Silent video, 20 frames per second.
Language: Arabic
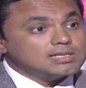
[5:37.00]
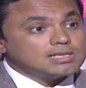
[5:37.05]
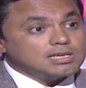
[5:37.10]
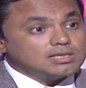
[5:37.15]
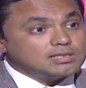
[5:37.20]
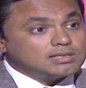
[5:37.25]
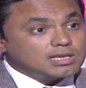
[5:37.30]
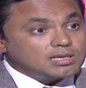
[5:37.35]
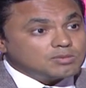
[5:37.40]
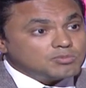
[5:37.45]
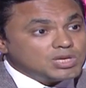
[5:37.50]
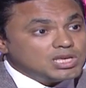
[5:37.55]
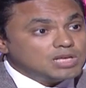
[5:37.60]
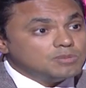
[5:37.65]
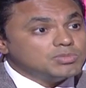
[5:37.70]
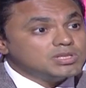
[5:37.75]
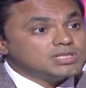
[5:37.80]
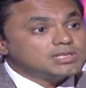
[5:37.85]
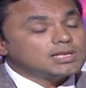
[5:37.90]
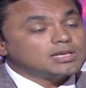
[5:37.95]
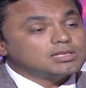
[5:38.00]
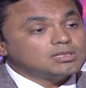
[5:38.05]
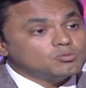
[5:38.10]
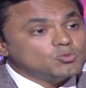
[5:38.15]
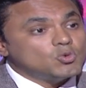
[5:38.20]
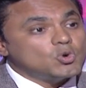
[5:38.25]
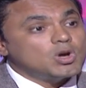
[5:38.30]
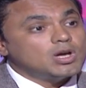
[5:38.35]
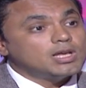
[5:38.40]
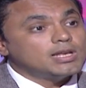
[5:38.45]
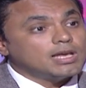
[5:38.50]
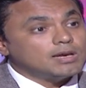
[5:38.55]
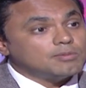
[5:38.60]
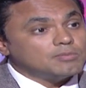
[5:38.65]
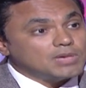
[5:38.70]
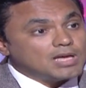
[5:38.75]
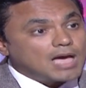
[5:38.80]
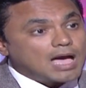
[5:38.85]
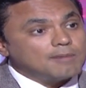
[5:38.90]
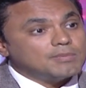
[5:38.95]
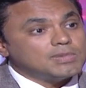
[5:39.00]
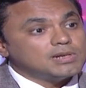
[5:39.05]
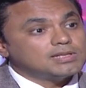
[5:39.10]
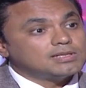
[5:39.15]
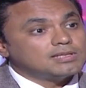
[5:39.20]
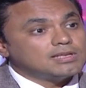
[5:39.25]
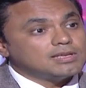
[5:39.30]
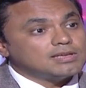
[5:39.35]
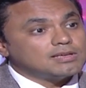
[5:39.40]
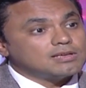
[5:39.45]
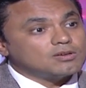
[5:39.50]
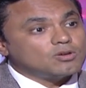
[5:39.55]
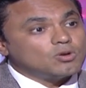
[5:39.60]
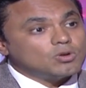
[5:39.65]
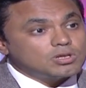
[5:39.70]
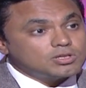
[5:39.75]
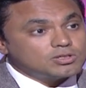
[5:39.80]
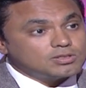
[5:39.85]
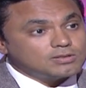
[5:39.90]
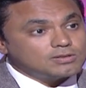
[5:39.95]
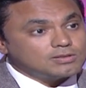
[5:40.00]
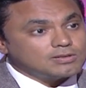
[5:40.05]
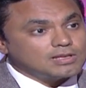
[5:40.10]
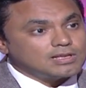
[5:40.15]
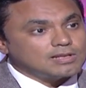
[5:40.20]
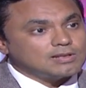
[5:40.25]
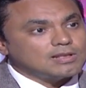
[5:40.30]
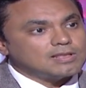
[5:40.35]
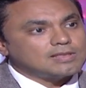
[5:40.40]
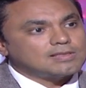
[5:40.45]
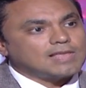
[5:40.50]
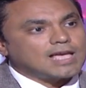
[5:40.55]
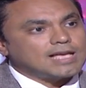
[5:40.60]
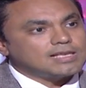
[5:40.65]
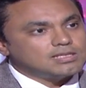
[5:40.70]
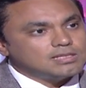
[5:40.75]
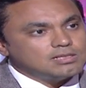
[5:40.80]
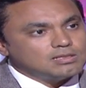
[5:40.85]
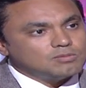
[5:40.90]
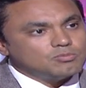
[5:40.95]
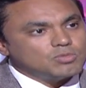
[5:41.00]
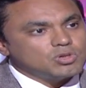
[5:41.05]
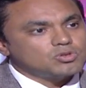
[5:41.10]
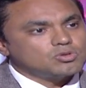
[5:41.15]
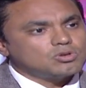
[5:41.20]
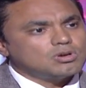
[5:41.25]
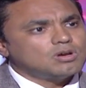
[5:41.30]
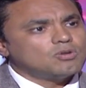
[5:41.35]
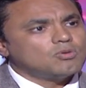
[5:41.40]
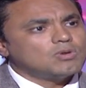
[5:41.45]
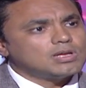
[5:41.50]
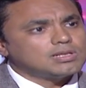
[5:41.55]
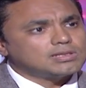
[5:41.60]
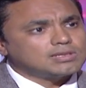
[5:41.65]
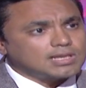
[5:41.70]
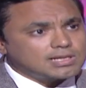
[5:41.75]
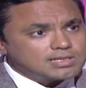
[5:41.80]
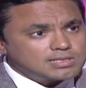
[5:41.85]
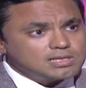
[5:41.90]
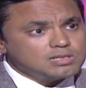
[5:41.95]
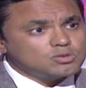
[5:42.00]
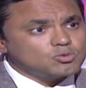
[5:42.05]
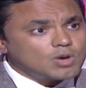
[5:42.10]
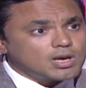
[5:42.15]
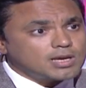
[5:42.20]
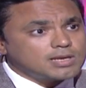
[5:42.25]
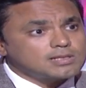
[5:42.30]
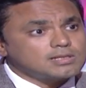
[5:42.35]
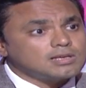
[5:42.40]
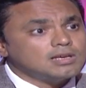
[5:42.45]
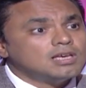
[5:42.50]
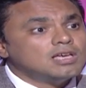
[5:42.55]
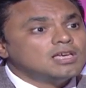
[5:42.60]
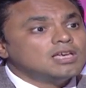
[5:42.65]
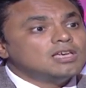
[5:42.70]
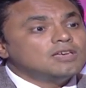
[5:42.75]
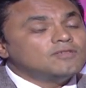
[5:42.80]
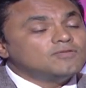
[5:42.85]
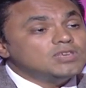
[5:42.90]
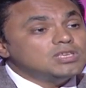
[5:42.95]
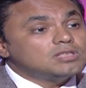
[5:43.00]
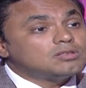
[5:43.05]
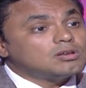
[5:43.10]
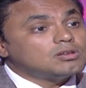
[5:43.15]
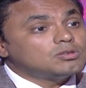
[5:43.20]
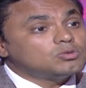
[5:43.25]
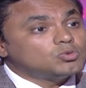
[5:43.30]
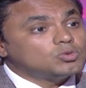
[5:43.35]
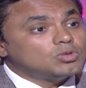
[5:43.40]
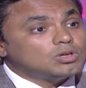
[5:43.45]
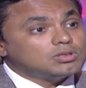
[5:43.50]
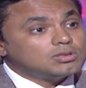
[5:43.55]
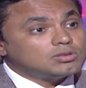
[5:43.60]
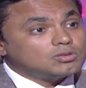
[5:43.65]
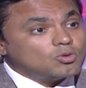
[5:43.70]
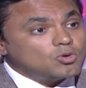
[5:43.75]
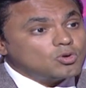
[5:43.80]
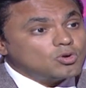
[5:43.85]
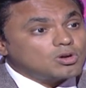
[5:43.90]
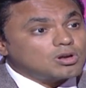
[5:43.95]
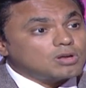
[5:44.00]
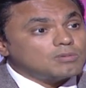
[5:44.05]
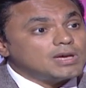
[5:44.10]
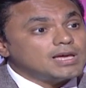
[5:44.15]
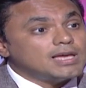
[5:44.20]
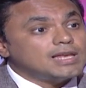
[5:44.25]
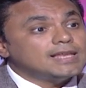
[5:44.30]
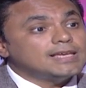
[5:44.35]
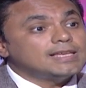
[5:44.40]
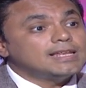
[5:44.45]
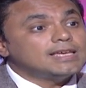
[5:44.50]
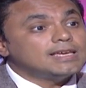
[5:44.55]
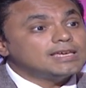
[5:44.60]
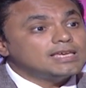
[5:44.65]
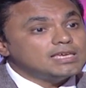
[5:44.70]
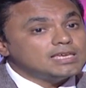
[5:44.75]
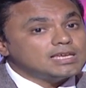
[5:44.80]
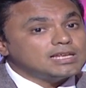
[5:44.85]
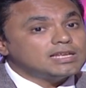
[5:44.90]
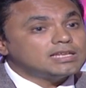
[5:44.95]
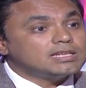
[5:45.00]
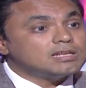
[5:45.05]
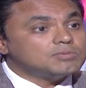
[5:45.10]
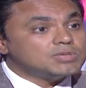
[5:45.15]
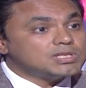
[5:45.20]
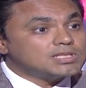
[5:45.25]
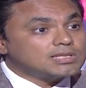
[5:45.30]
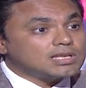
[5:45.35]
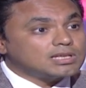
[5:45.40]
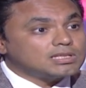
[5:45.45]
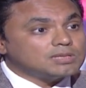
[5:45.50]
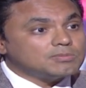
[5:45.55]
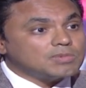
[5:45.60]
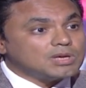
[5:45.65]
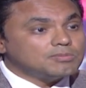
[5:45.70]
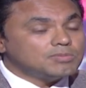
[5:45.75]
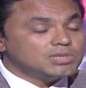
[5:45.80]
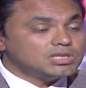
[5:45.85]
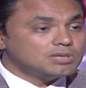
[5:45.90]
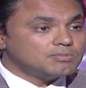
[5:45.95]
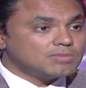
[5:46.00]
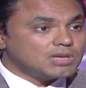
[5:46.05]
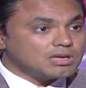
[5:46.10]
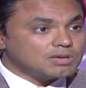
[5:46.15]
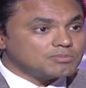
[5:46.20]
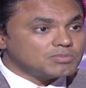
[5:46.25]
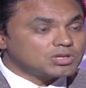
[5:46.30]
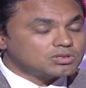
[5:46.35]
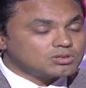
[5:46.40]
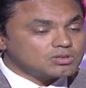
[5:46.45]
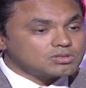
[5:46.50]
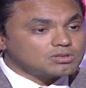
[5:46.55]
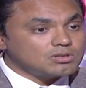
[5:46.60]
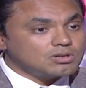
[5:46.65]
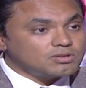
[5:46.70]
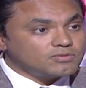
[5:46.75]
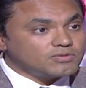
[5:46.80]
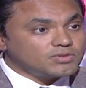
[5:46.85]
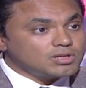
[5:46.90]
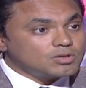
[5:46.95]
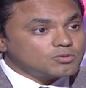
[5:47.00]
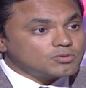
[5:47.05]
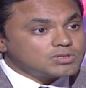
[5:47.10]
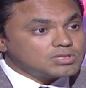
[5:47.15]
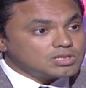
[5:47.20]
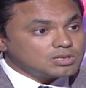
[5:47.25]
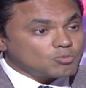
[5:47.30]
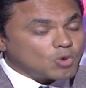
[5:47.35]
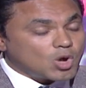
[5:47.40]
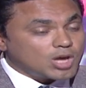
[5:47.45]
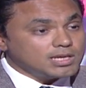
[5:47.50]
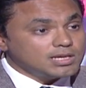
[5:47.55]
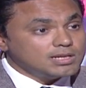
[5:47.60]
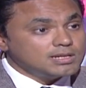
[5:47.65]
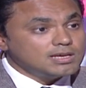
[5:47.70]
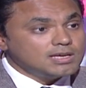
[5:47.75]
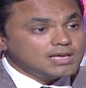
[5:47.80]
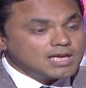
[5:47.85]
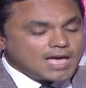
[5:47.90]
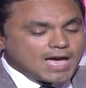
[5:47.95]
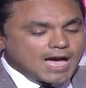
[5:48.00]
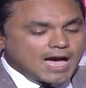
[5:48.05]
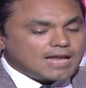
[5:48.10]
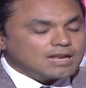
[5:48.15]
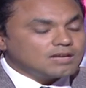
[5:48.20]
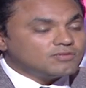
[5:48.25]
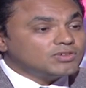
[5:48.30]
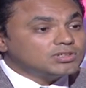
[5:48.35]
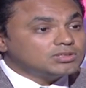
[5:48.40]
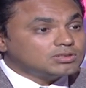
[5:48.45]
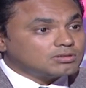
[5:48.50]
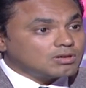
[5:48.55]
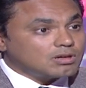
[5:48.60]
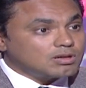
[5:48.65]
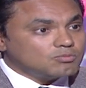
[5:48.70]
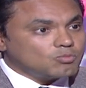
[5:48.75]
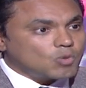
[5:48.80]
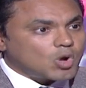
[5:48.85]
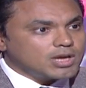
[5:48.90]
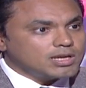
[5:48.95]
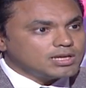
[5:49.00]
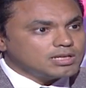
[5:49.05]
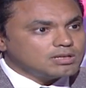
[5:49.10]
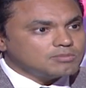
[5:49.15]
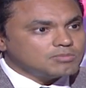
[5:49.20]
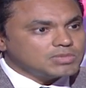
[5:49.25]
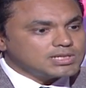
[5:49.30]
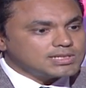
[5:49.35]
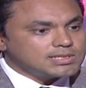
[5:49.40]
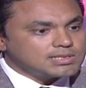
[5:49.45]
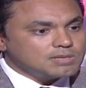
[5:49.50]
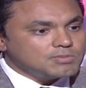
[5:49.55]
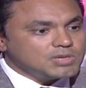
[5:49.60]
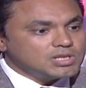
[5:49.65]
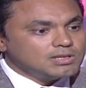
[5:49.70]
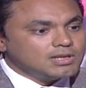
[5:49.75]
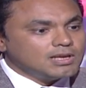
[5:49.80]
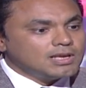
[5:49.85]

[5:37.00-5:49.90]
زي التجميل بيستخدموها لعمل آه، كولاجين تحسين البشره والتخسيس وهكذا في ترددات اخرى بقى العلاجيه اللي احنا بنستخدمها بتبقى باختصار فريكونسي معينه على فتره معينه من الزمن